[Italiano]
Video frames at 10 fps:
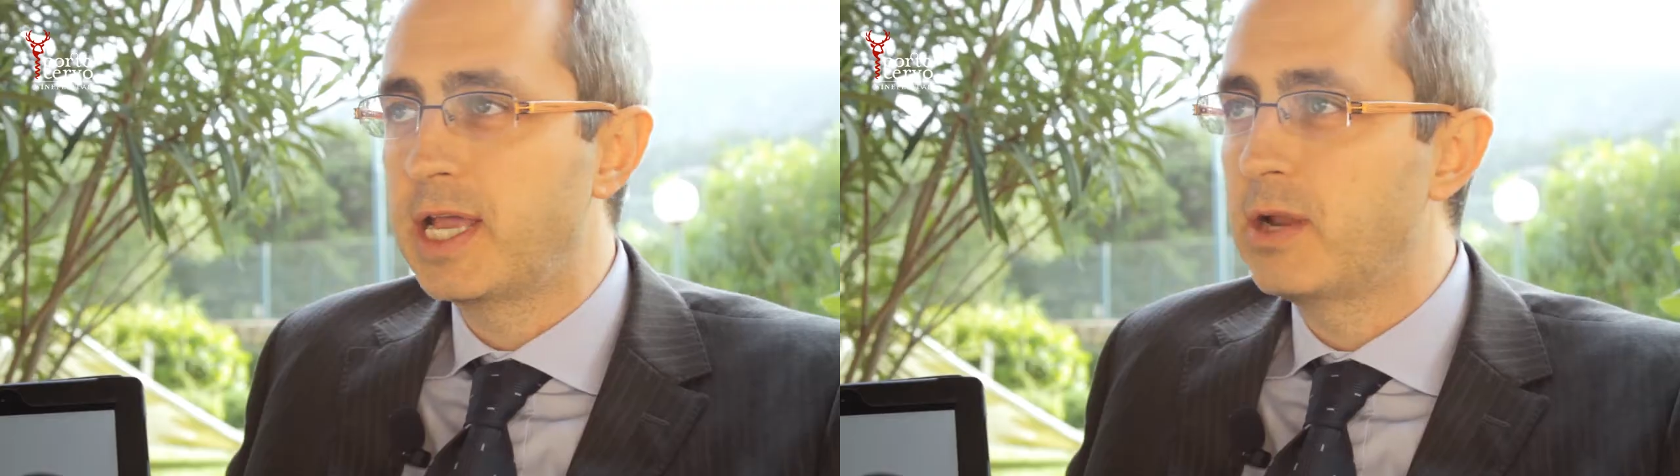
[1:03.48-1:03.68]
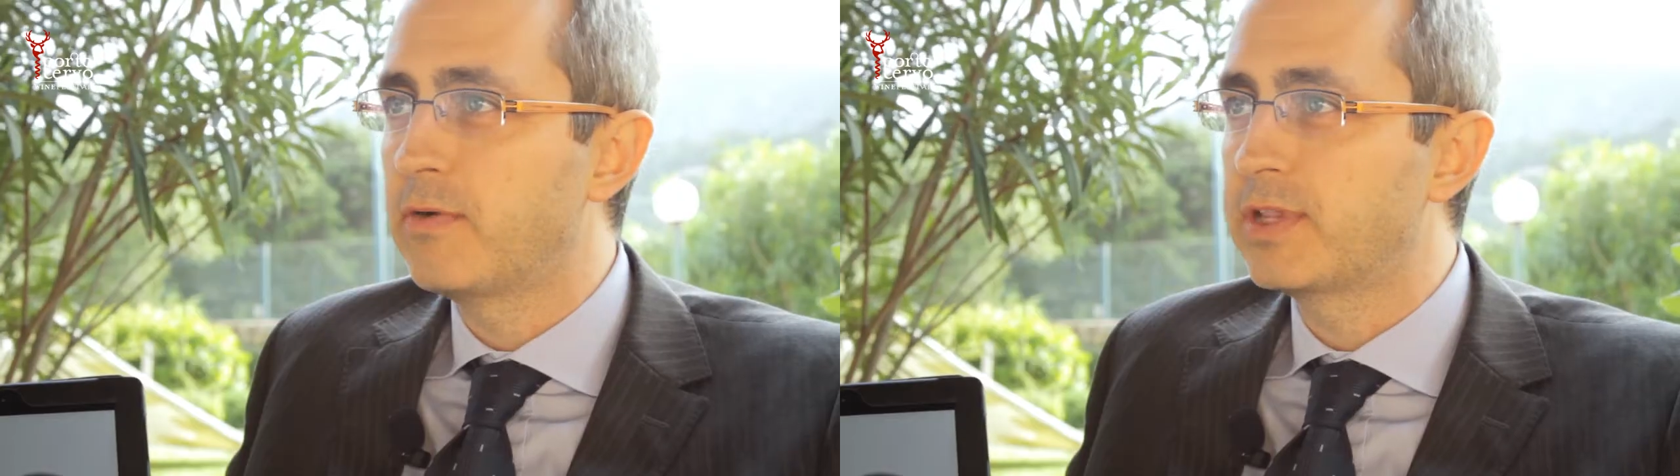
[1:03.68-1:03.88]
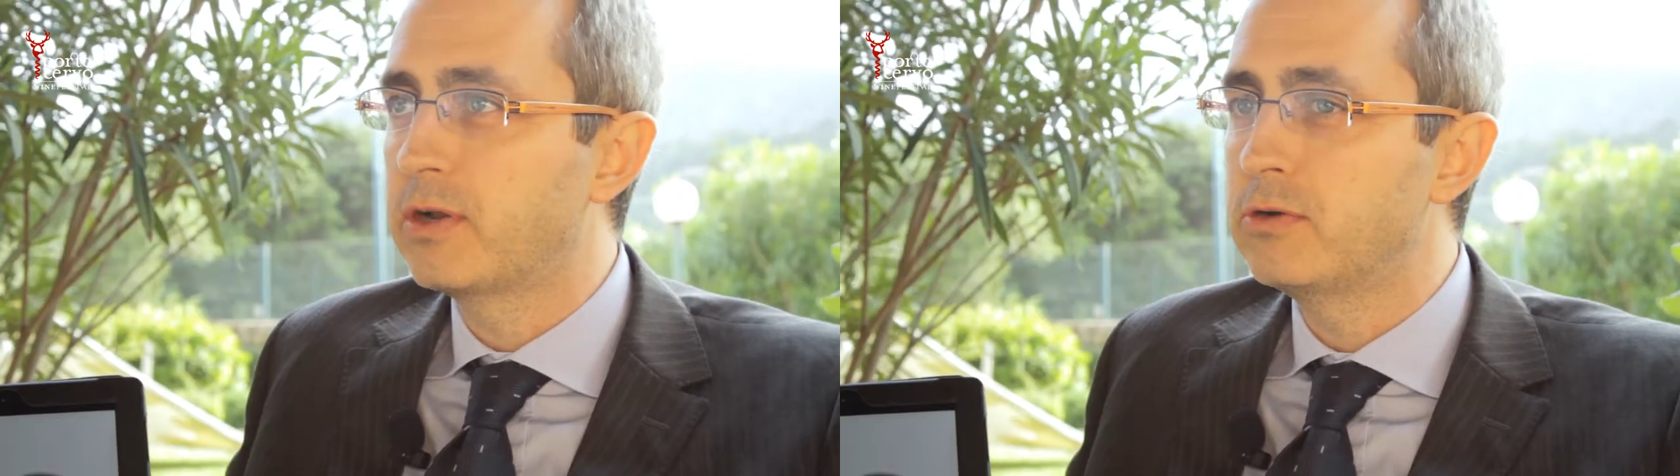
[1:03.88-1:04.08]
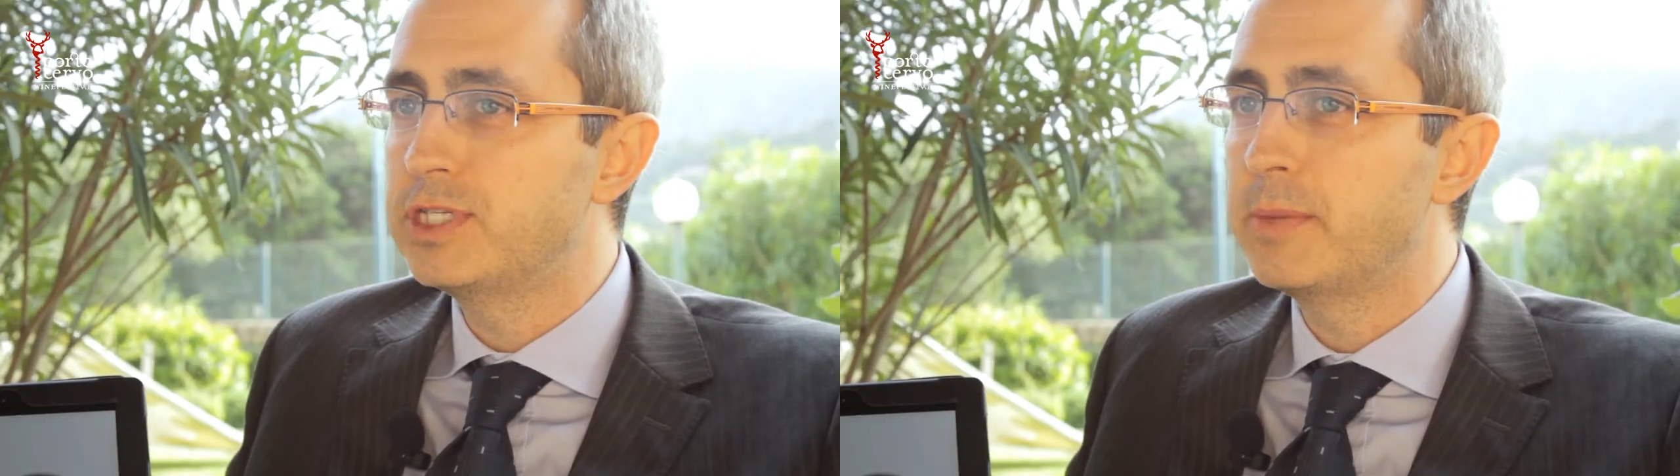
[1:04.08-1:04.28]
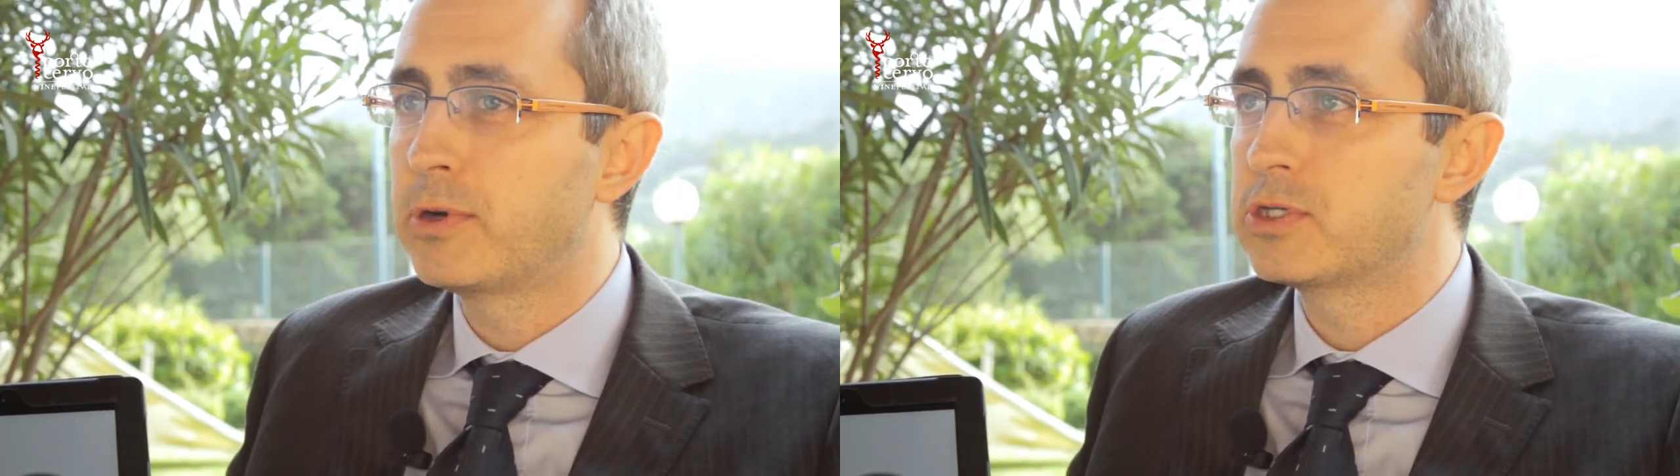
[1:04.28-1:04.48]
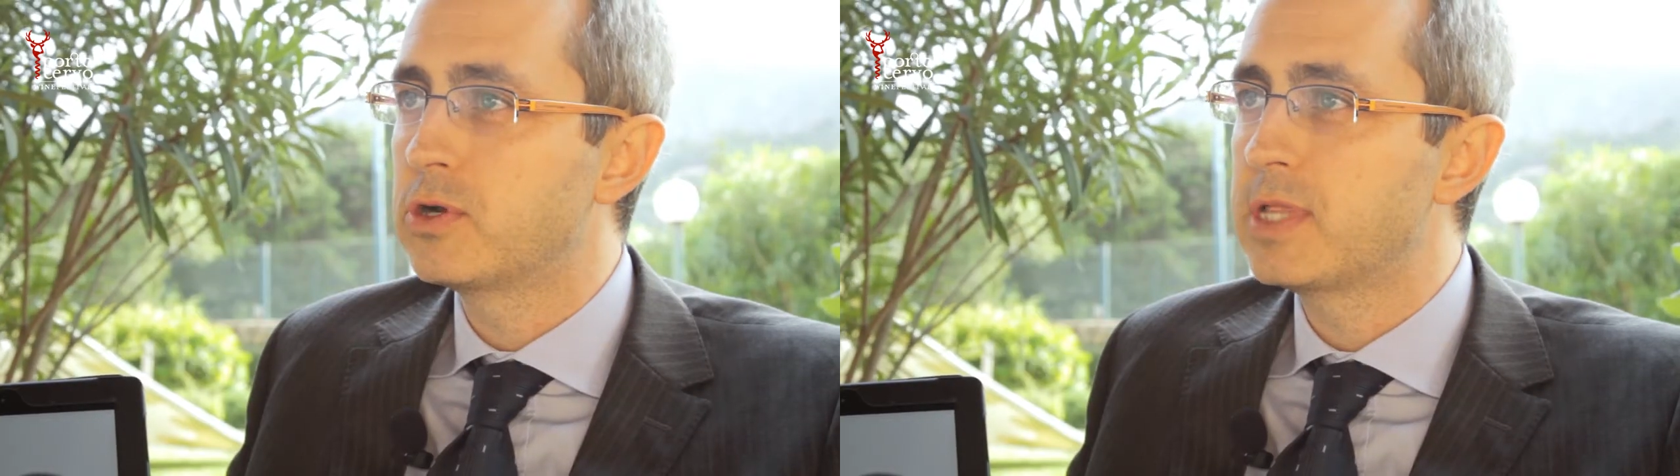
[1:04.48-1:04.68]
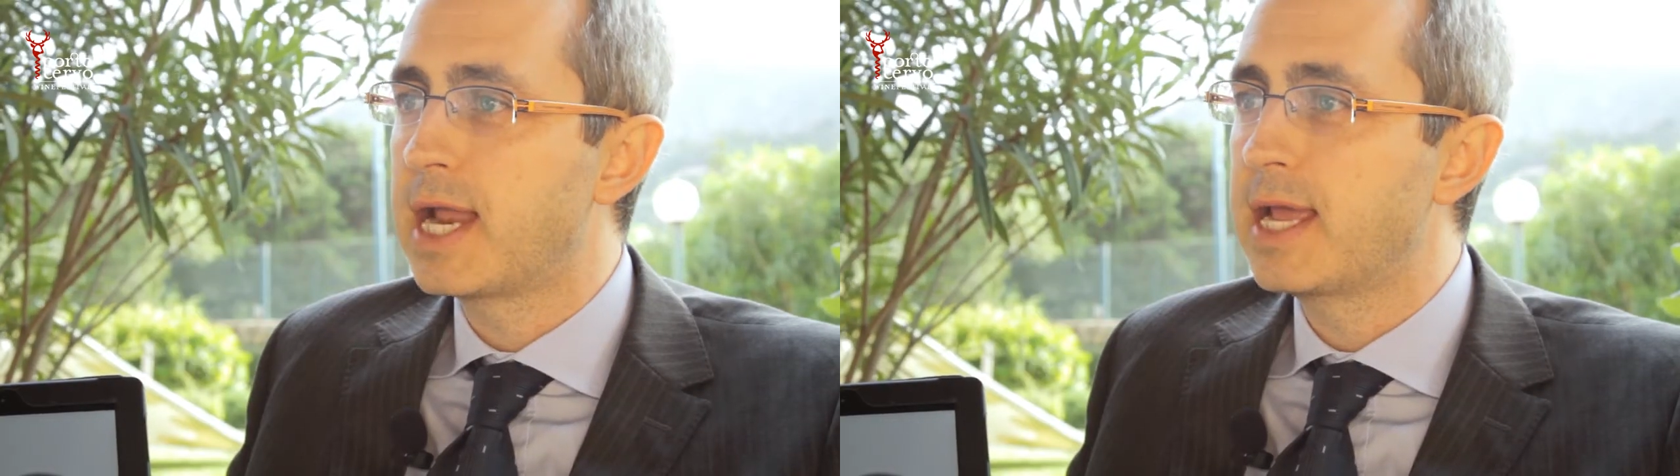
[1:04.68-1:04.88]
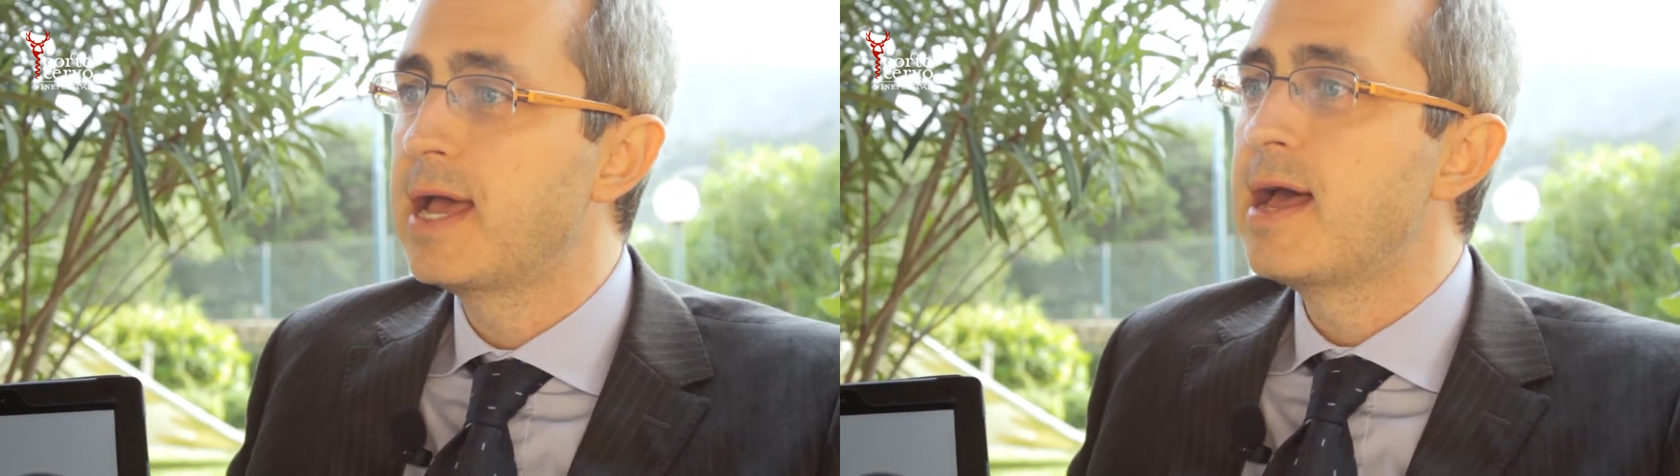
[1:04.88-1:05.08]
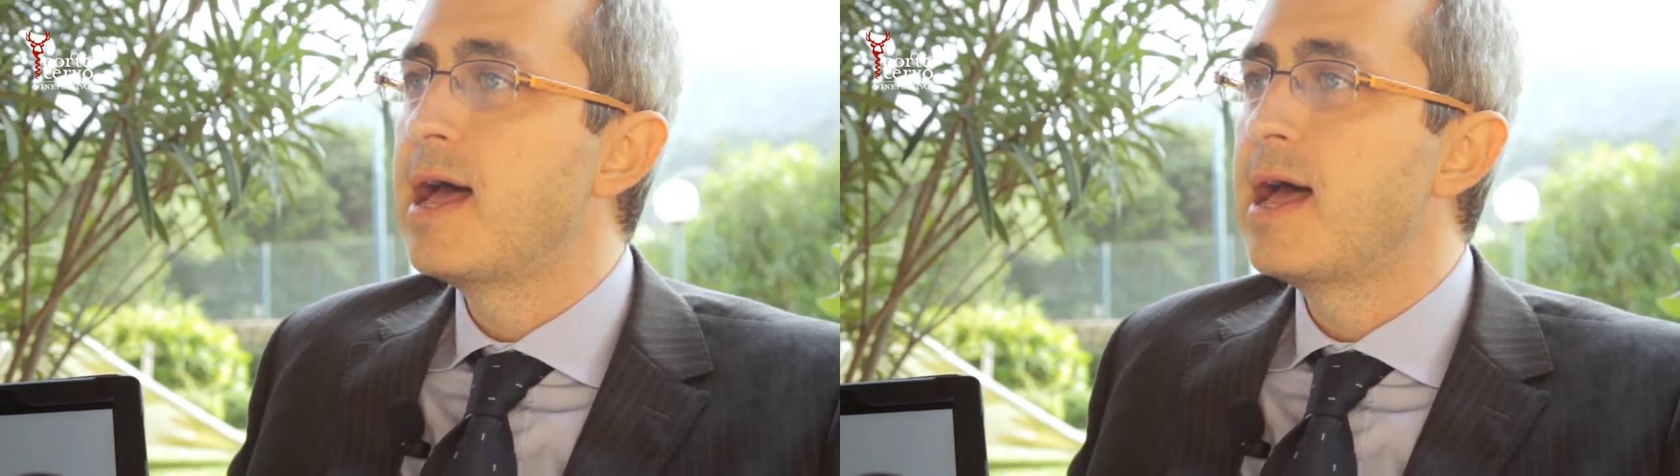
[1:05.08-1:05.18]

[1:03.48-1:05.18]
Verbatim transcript: le nuove tecnologie possono dare